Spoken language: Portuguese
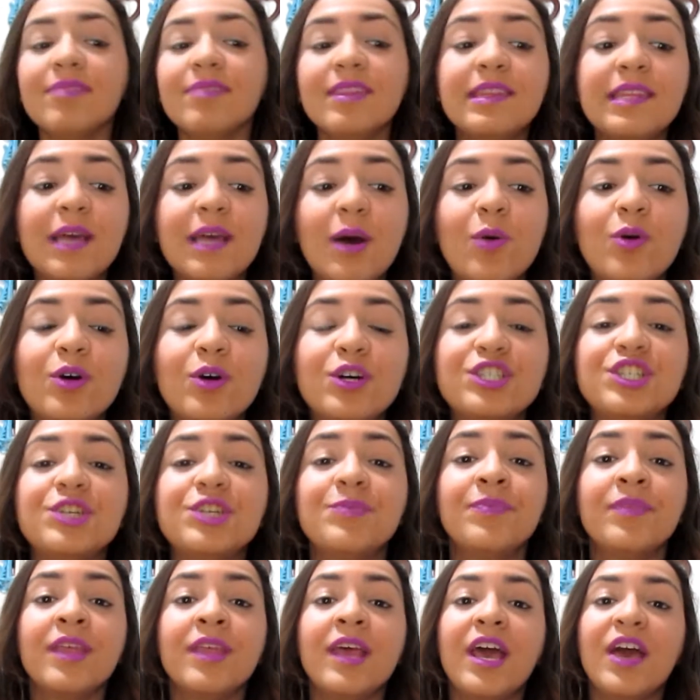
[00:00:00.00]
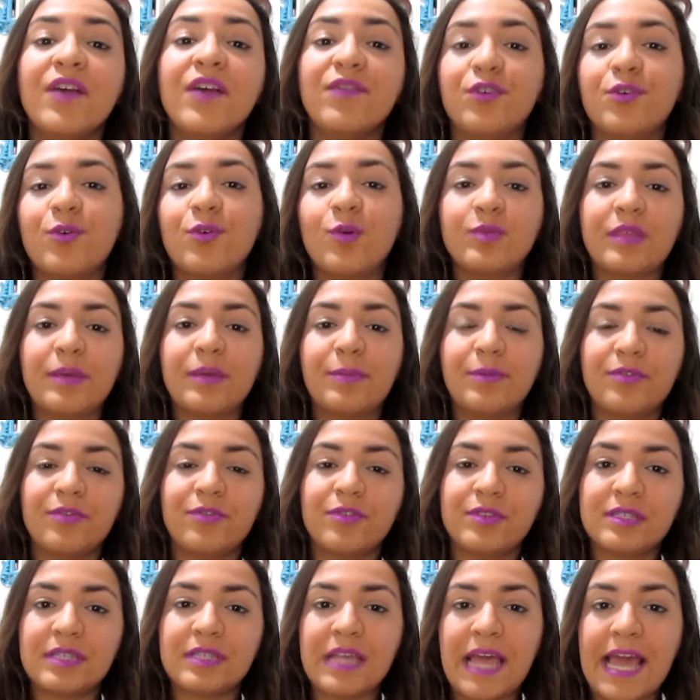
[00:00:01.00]
Então hoje eu vou contar pra
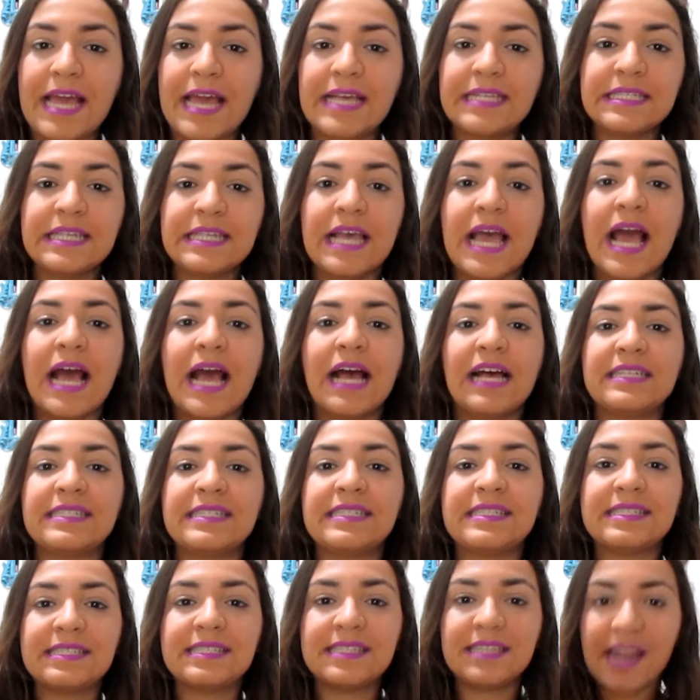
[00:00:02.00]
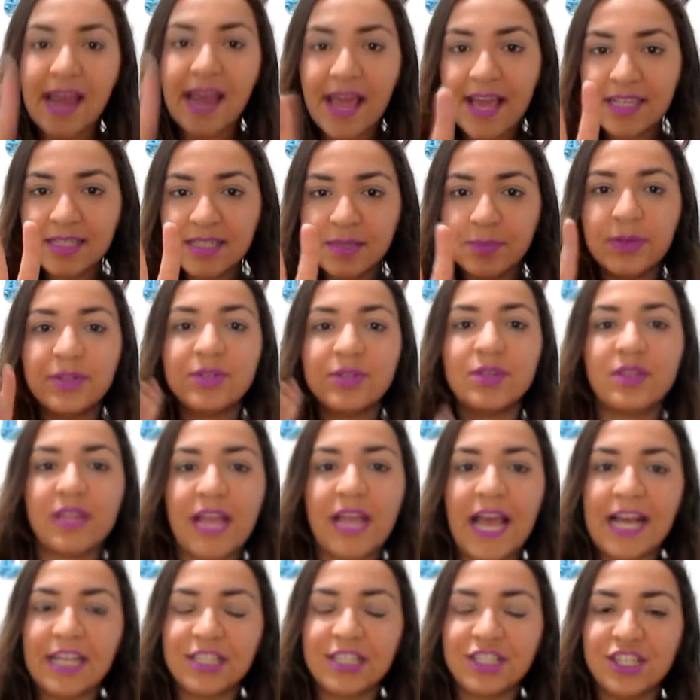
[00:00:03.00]
vocês as três
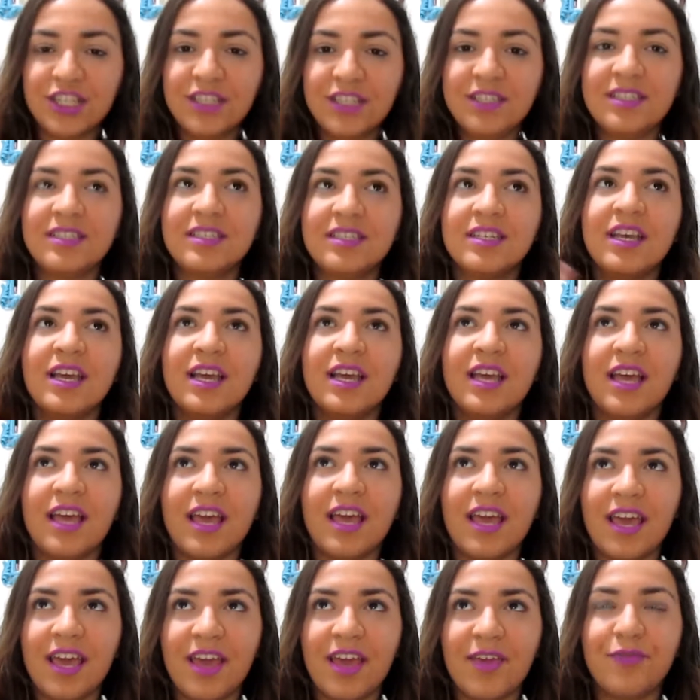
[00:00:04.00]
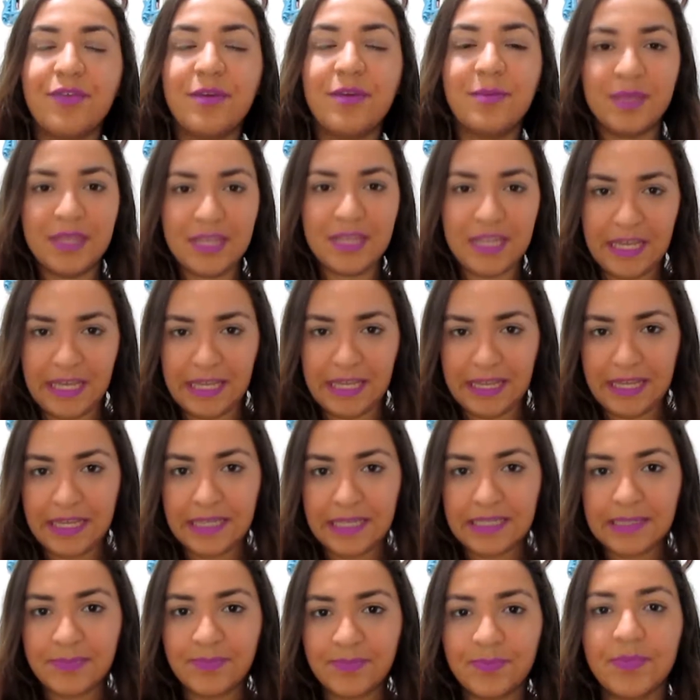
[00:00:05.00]
personagens é,
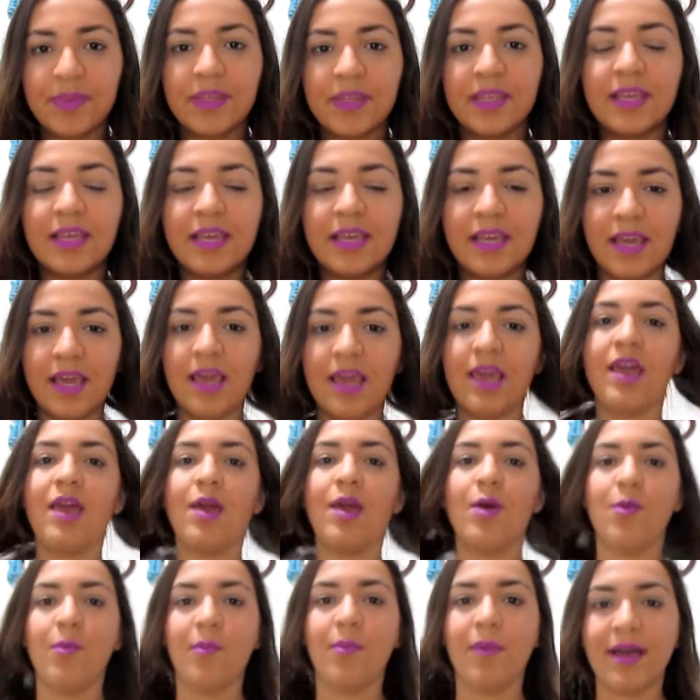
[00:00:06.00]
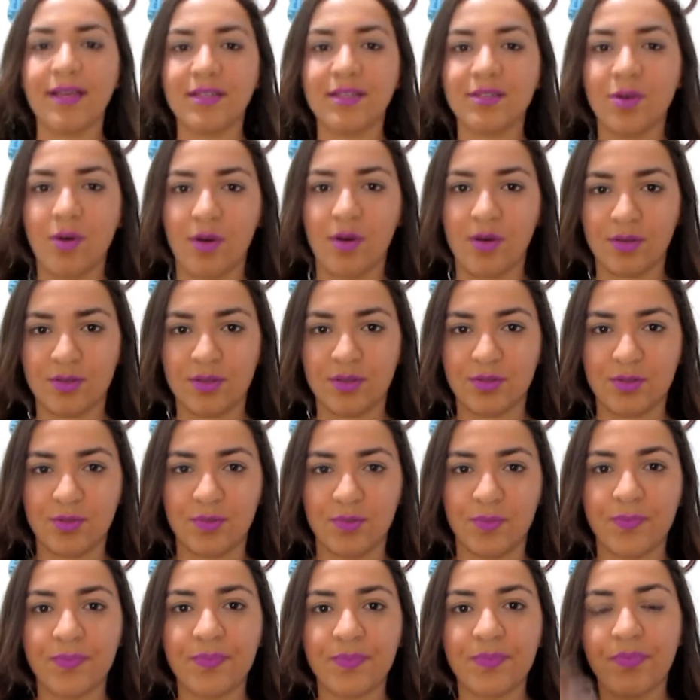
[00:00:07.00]
femininas que eu mais
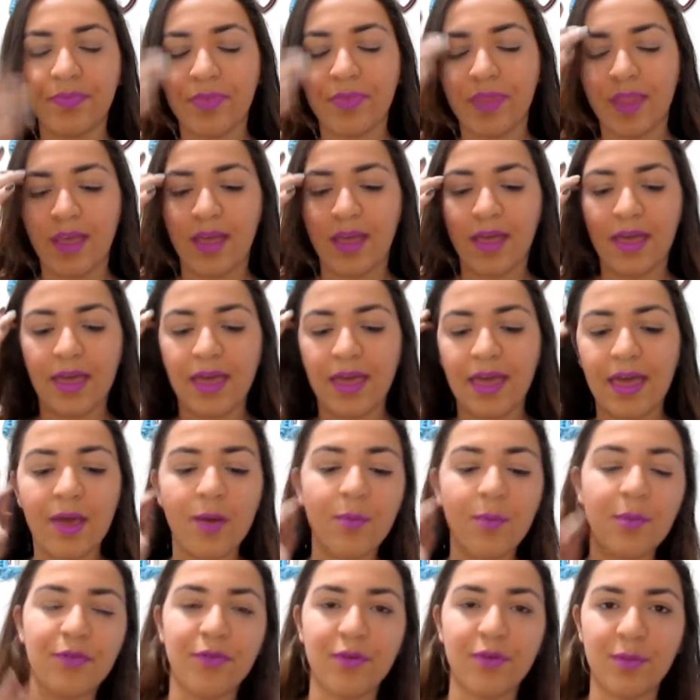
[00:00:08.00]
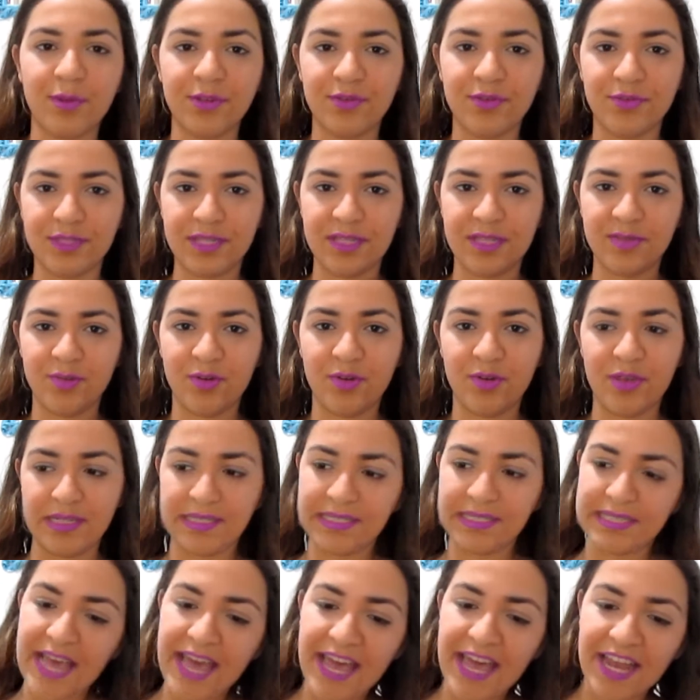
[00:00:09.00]
gosto. É uma forma de vocês me
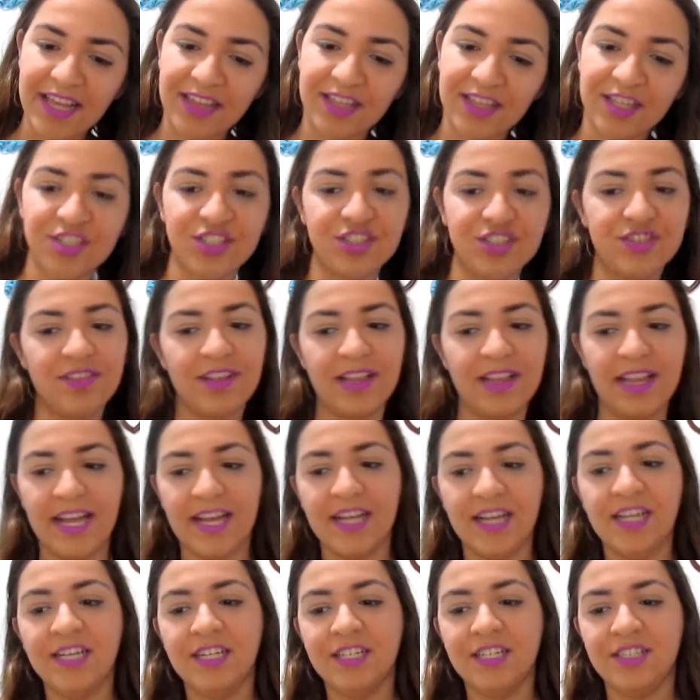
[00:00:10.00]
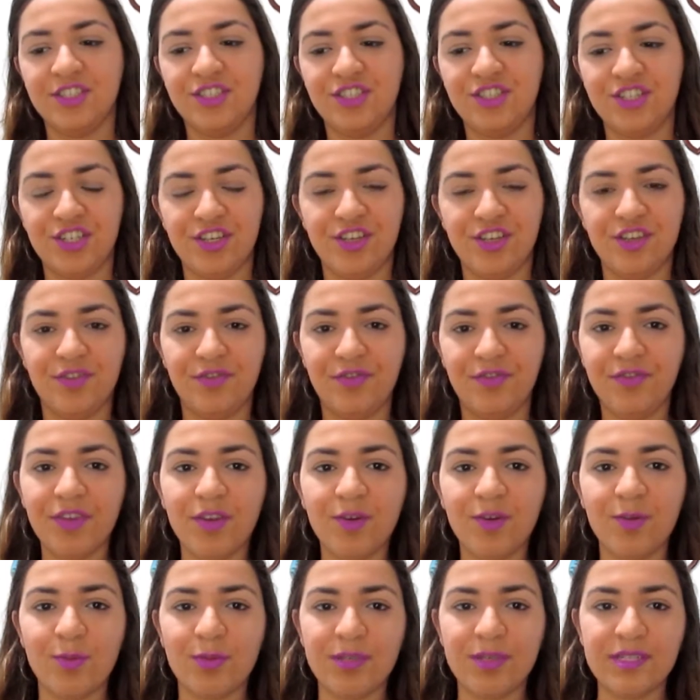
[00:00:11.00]
conhecerem, da gente falar de
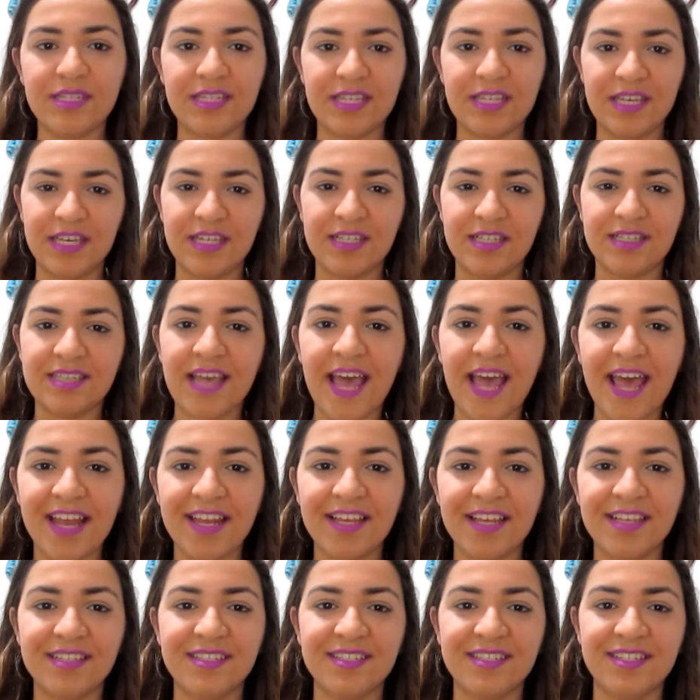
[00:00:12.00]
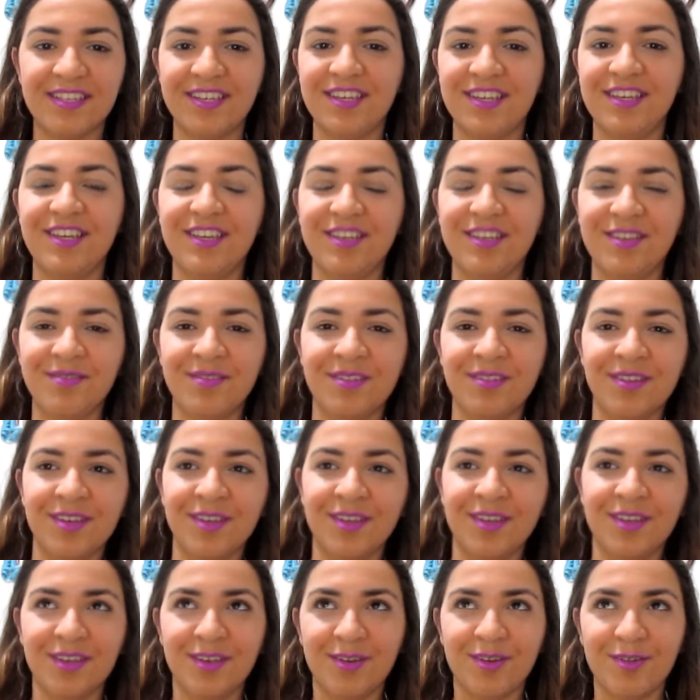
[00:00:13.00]
filmes e séries e
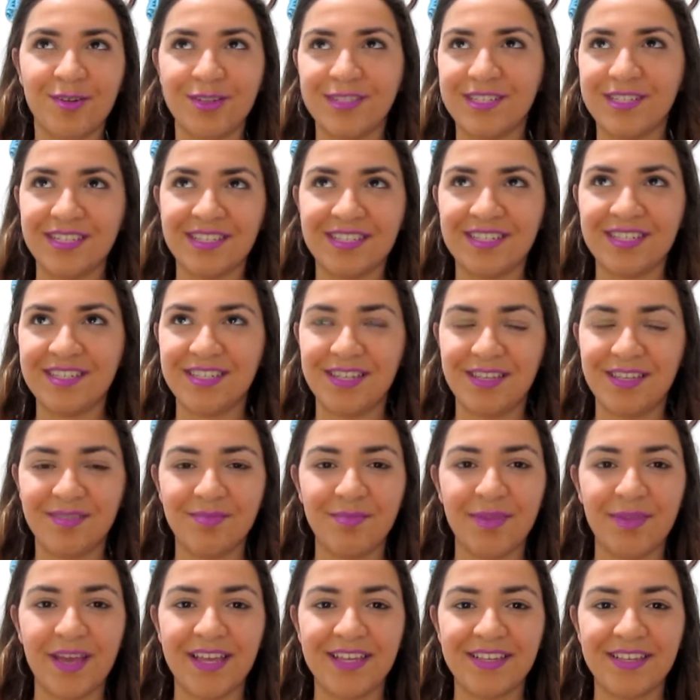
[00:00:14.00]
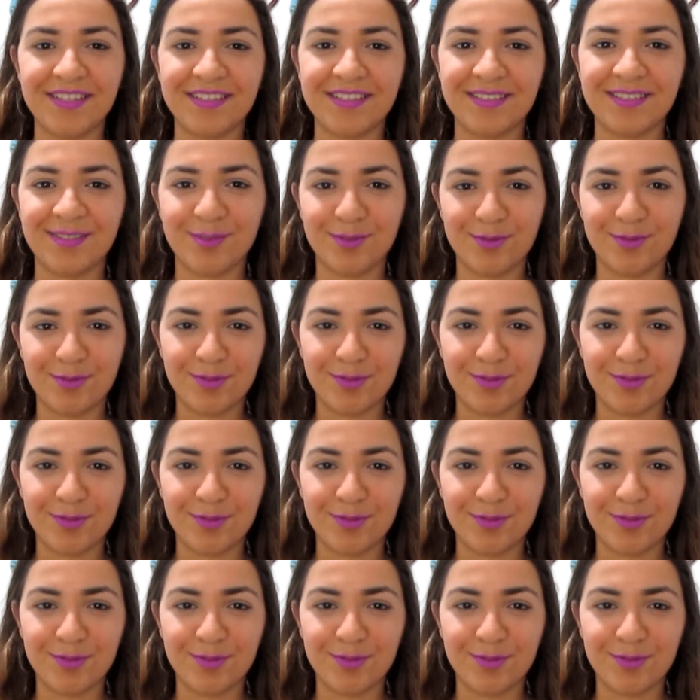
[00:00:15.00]
coisas assim mais